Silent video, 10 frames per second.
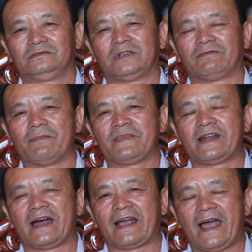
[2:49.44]
thực phẩm chức
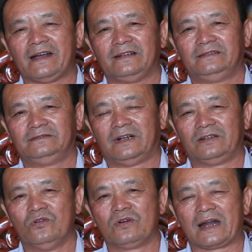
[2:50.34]
năng khác và
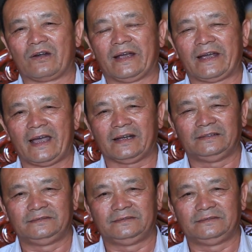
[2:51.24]
uống các loại khác.